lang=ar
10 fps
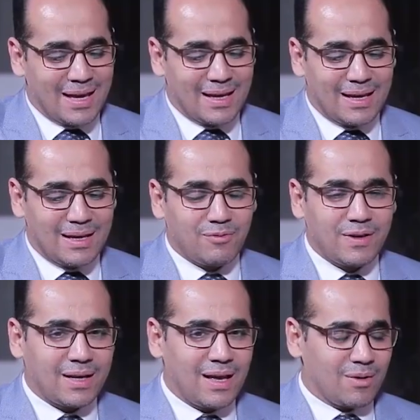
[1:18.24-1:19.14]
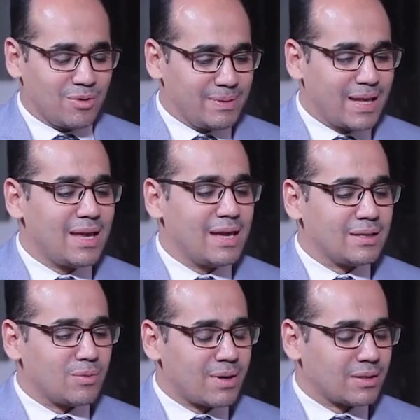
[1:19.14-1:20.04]
آه الفكره او البدايه
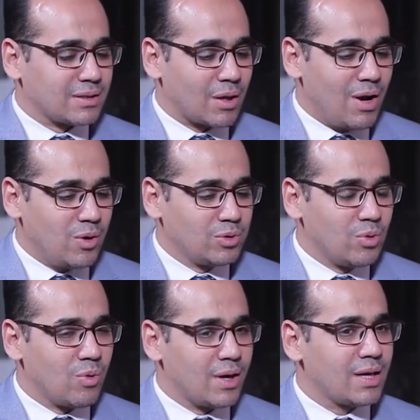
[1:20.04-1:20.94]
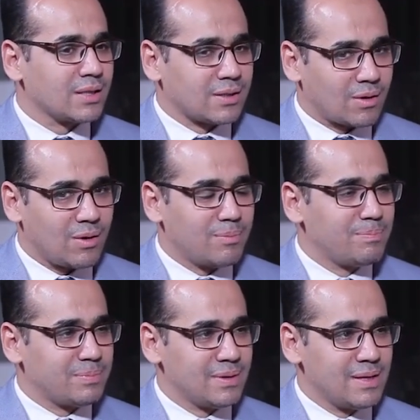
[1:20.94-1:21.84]
انه مرض التوحد هو اضطراب
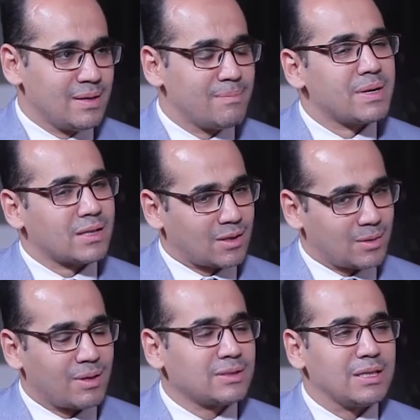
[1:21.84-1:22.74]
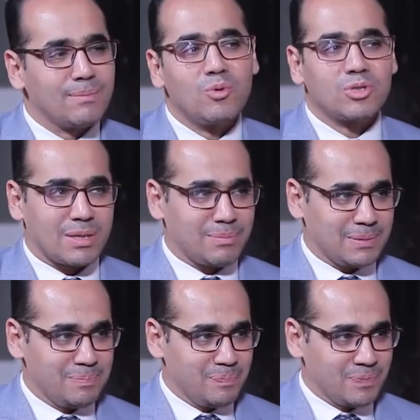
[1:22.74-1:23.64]
من اضطرابات النمو الشامل
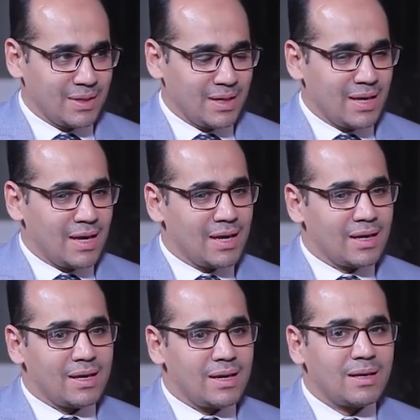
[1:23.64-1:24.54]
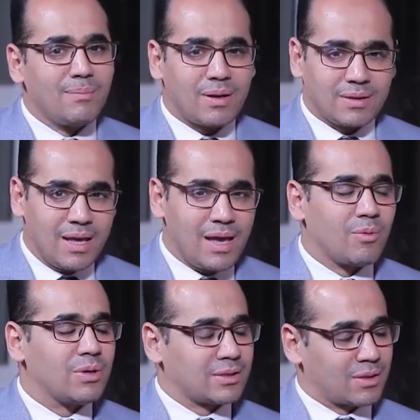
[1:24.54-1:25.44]
آه المرض ده
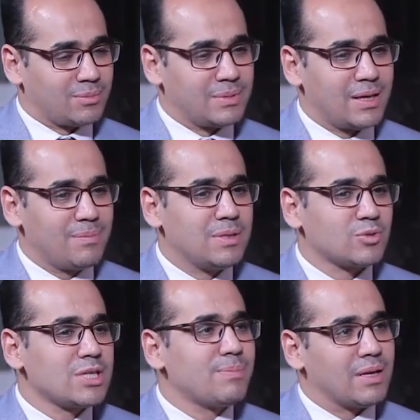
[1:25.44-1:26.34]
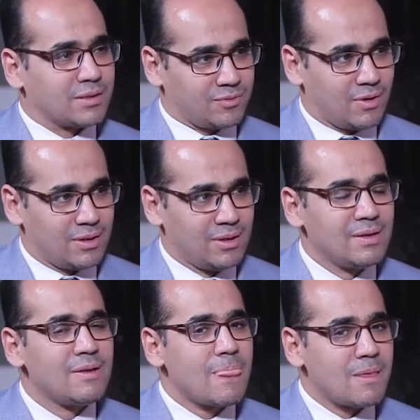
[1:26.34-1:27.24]
او الاضطراب ده بيصيب الاطفال
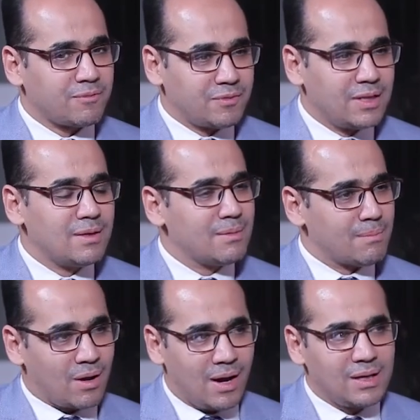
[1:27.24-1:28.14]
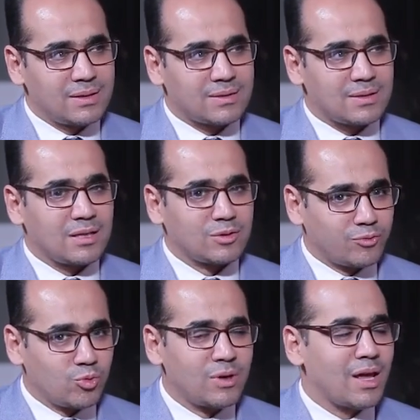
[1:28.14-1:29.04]
في مرحله
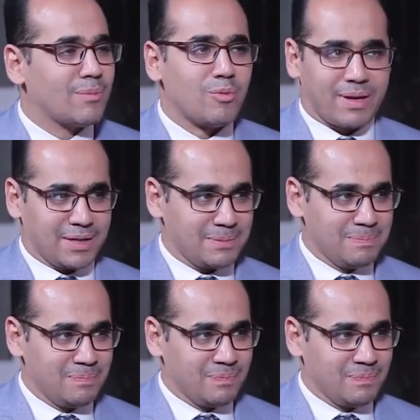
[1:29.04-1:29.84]
الطفوله المبكره